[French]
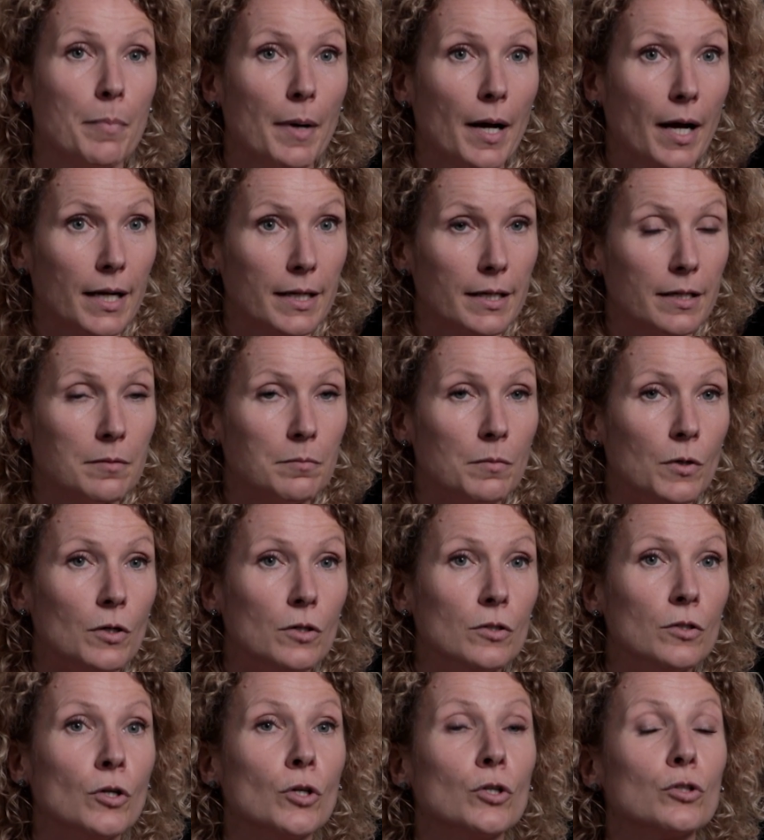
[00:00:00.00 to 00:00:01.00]

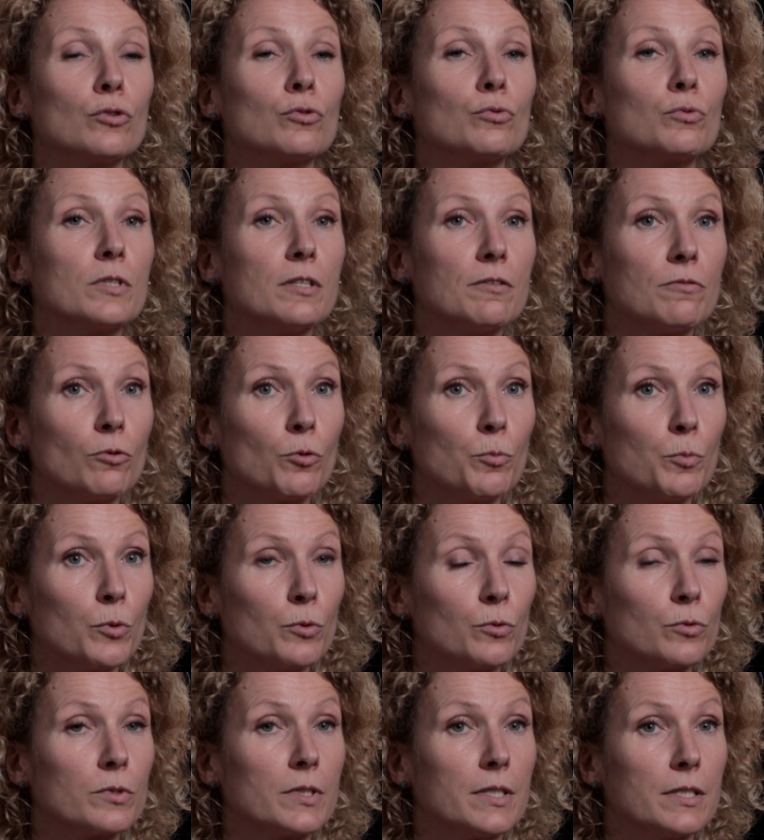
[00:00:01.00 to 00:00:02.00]
Parallèlement, nous
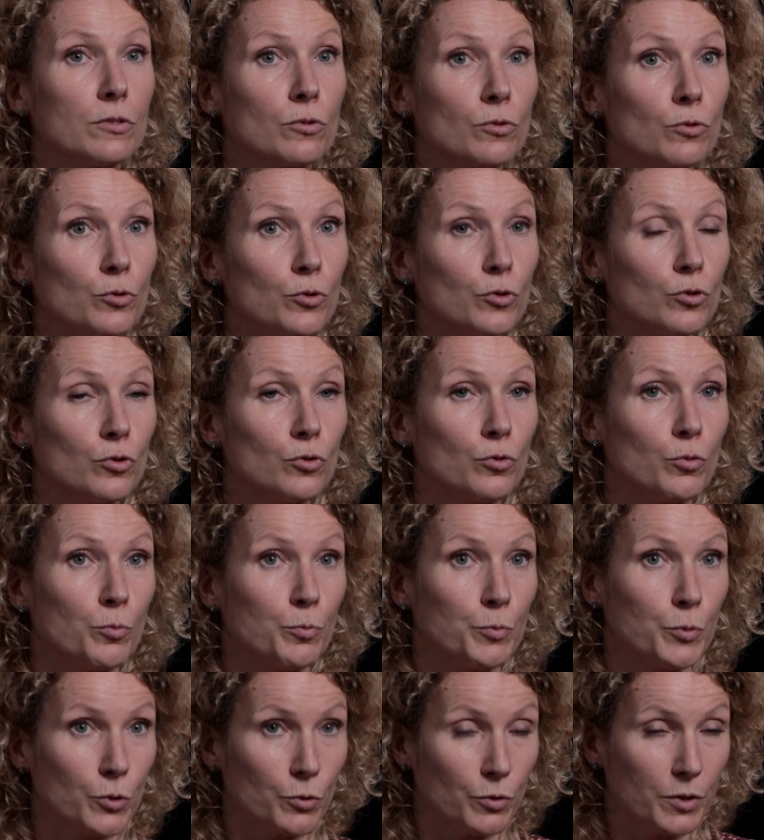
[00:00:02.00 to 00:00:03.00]
développons des
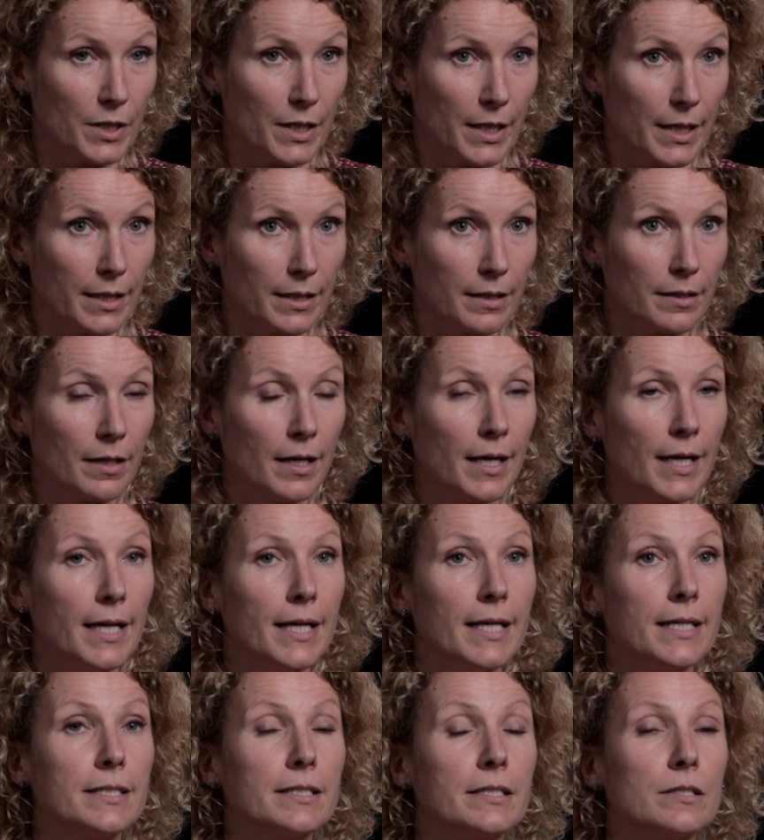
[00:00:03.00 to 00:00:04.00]
solutions pionnières
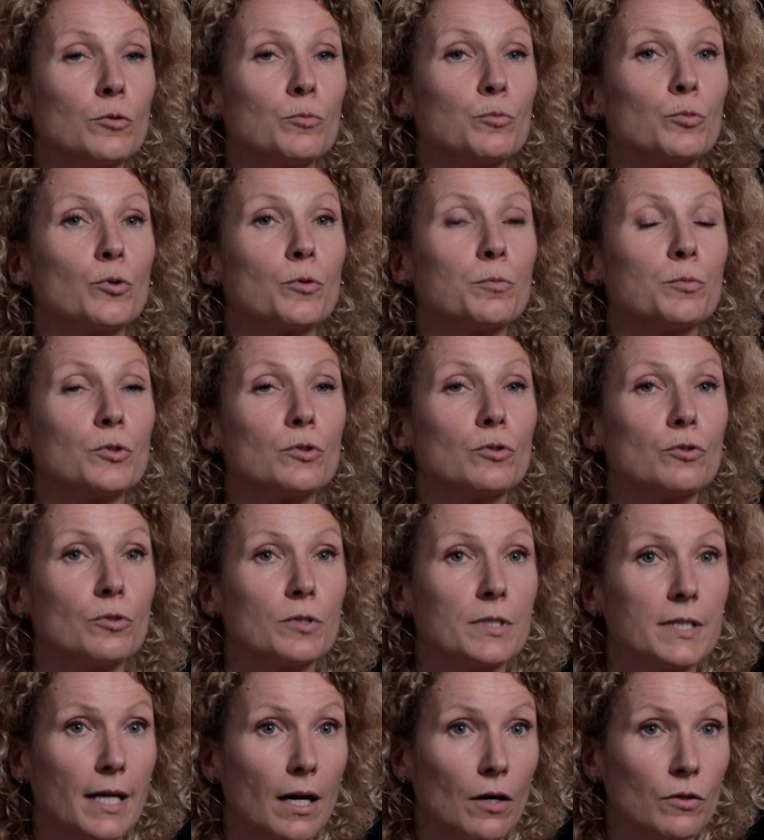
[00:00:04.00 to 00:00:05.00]
qui ont pour but
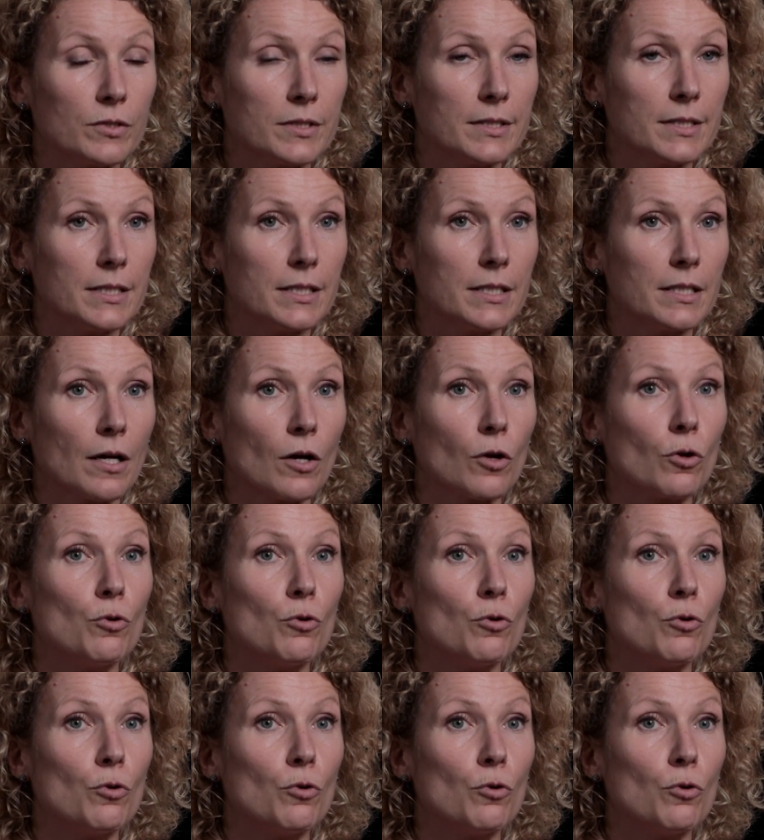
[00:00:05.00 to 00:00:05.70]
de garantir